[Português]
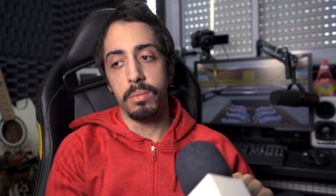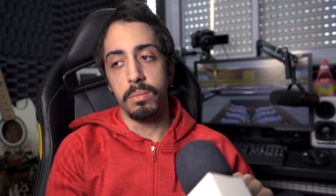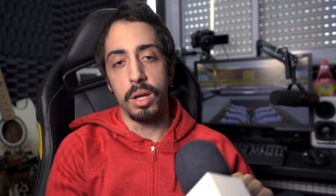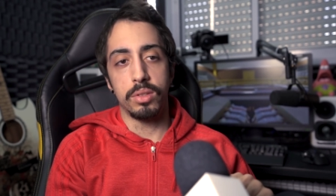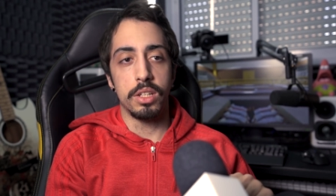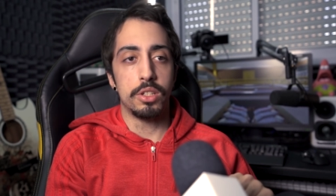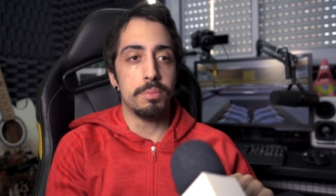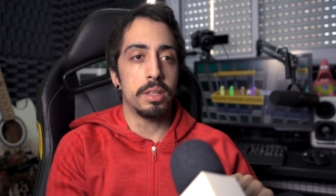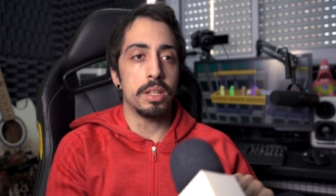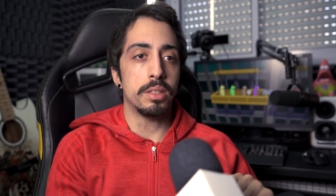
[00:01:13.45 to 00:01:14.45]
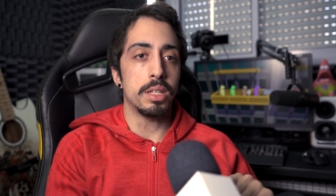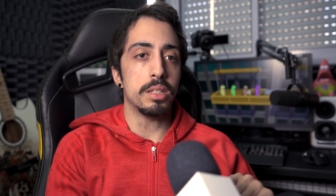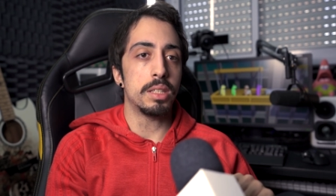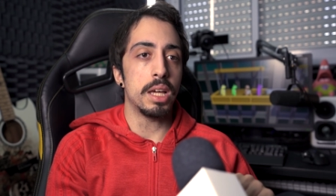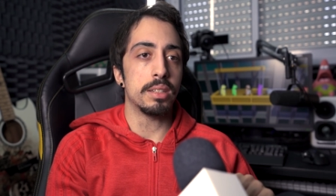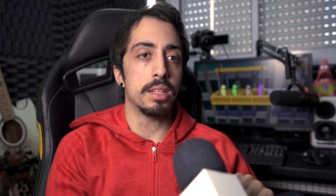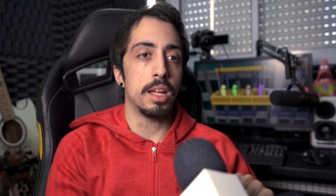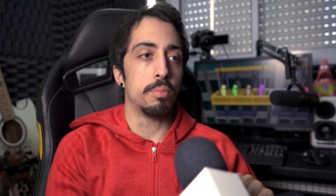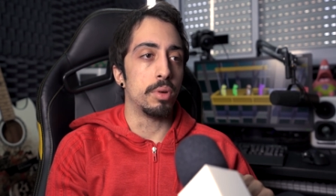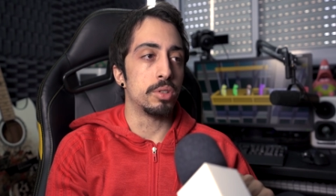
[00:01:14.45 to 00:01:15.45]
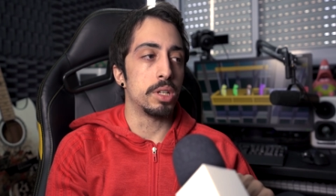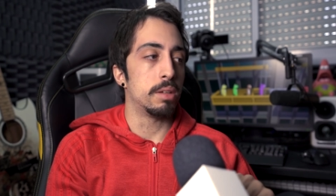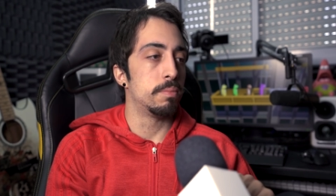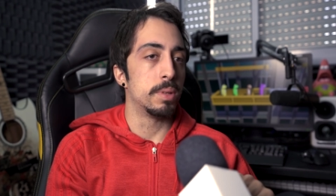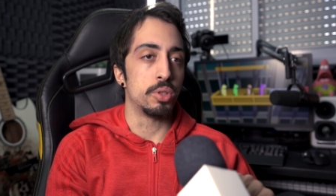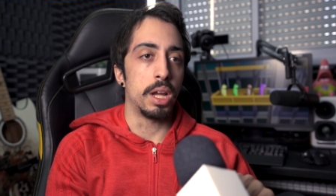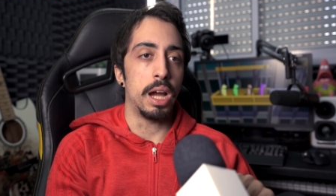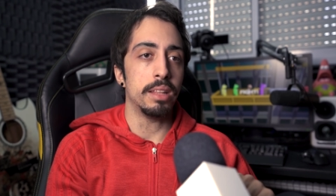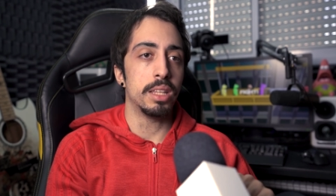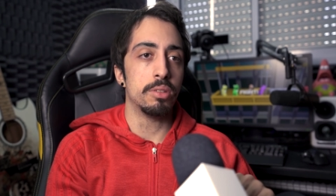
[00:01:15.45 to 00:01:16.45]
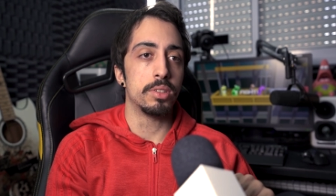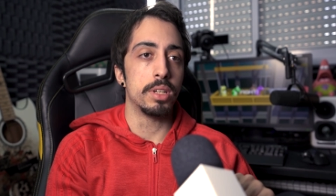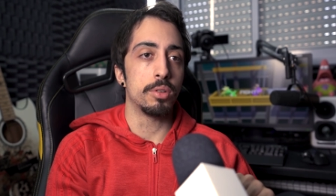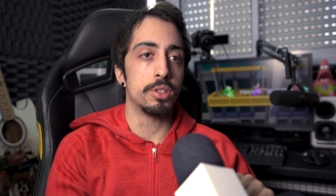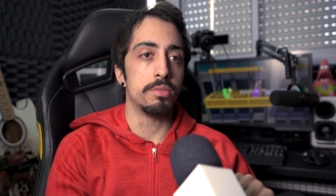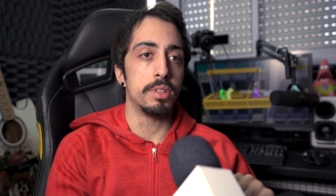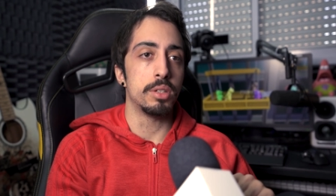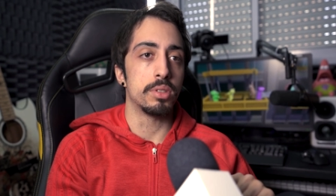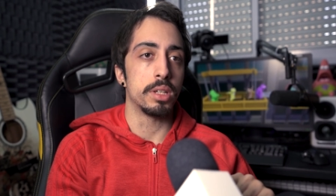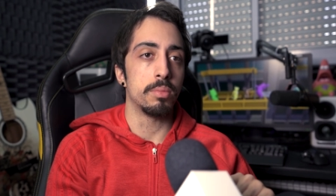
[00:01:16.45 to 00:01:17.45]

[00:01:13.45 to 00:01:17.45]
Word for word: Mas o sentimento é de tristeza, né? Pô, achei, achei erradão esse negócio de vírus aí.